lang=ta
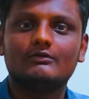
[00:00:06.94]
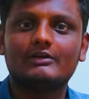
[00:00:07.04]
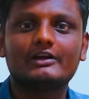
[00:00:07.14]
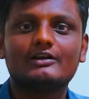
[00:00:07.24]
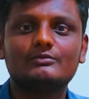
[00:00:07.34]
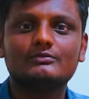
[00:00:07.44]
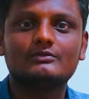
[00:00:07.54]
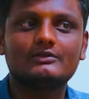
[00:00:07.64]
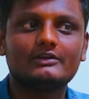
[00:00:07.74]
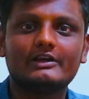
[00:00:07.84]
வணக்கம்
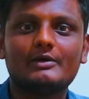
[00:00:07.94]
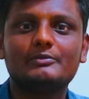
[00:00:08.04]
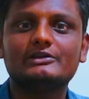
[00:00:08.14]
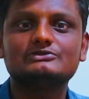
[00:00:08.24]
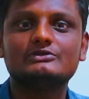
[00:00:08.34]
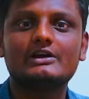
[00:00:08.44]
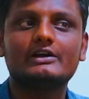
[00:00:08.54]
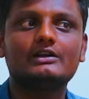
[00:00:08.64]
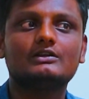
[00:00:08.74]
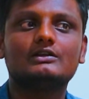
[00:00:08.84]
என் பேர்
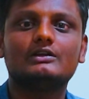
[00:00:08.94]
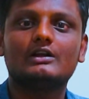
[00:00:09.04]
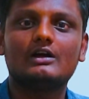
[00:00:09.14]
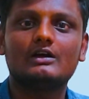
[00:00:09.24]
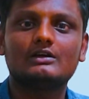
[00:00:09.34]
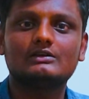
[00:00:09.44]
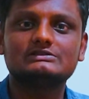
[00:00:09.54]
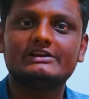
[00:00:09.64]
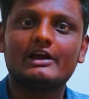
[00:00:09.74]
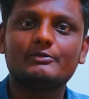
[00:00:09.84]
சுதாகர் நான்
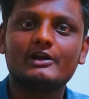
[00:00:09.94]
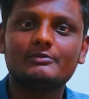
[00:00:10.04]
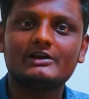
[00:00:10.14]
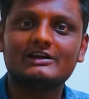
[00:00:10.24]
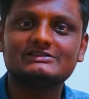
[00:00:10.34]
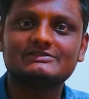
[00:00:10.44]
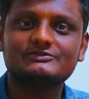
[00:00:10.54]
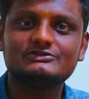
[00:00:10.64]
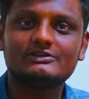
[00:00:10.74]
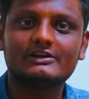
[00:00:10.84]
ஸ்ரீ அபிராமி காலேஜ் ஆஃப்
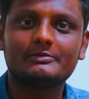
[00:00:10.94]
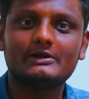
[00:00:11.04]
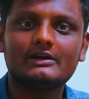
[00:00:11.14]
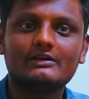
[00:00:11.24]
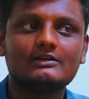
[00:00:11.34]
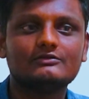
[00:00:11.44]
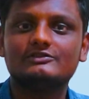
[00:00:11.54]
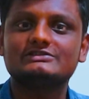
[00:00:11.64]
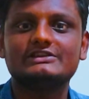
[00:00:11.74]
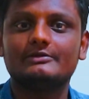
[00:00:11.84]
ஃபிசியோதெரப்பியில்
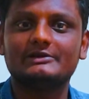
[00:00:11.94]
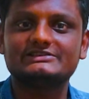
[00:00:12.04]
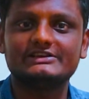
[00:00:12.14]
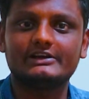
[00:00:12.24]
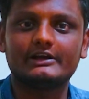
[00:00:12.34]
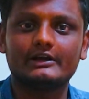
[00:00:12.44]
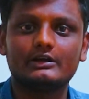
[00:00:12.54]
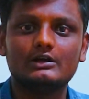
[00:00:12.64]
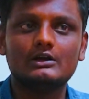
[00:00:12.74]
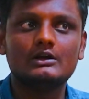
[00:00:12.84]
ஃபர்ஸ்ட் இயர் படிச்சுட்டு இருக்கேன்
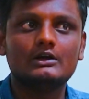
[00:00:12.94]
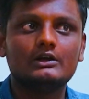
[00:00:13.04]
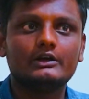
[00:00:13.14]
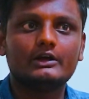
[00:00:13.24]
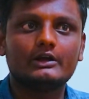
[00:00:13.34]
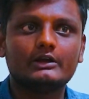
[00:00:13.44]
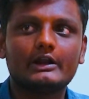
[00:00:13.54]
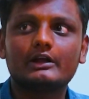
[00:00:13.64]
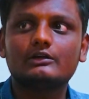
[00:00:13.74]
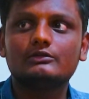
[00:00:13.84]

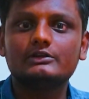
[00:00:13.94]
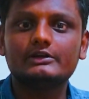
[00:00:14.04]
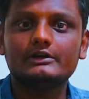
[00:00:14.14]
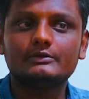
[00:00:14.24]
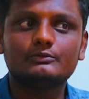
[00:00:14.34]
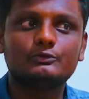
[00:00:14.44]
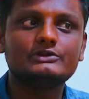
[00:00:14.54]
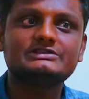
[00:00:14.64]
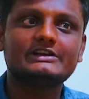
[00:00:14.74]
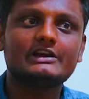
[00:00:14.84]
எனக்கு வந்து
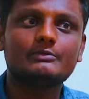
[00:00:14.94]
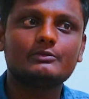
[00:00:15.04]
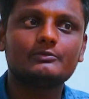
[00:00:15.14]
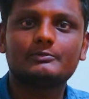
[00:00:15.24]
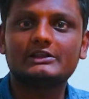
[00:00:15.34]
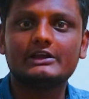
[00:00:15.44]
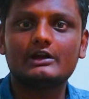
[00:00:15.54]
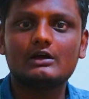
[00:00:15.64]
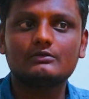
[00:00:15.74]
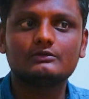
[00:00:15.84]
பிடிச்ச கேம்
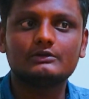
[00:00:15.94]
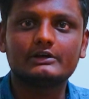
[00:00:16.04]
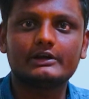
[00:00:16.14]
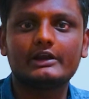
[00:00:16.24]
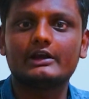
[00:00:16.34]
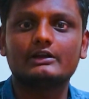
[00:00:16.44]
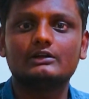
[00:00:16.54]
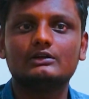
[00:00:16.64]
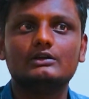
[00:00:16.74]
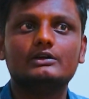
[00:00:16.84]
பார்த்திங்கன்னா கிரிக்கெட்
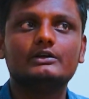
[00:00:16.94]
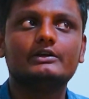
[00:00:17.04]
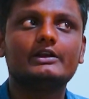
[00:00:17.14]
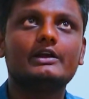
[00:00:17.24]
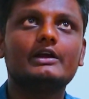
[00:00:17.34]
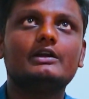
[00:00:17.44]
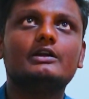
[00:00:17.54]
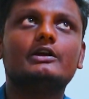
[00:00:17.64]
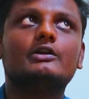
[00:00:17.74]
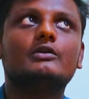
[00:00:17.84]
கிரிக்கெட்
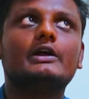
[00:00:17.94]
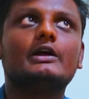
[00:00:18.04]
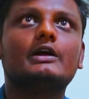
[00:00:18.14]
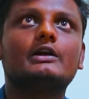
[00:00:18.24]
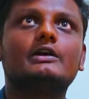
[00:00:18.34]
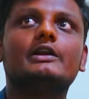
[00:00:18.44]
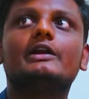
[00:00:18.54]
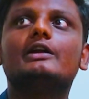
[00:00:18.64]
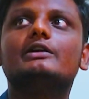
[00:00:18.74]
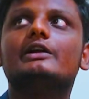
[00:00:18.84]
என்னோடய
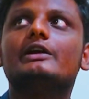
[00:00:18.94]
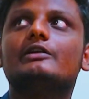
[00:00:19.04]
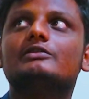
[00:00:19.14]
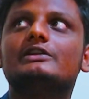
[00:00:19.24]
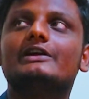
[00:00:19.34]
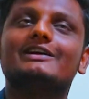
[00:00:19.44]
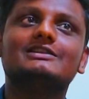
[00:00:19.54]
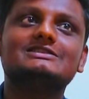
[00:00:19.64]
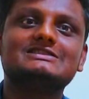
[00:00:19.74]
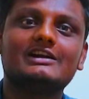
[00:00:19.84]
கிரிக்கெட் கரியர் வந்து
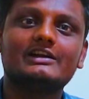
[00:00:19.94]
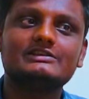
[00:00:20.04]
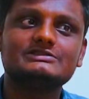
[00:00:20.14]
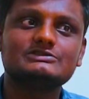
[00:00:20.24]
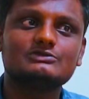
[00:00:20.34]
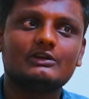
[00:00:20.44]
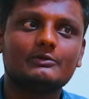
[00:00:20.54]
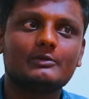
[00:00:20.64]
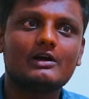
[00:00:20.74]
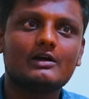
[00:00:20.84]
எங்கேருந்து ஸ்டார்ட் ஆச்சுன்னு
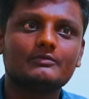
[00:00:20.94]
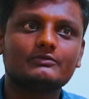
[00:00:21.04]
சொல்லணும்னா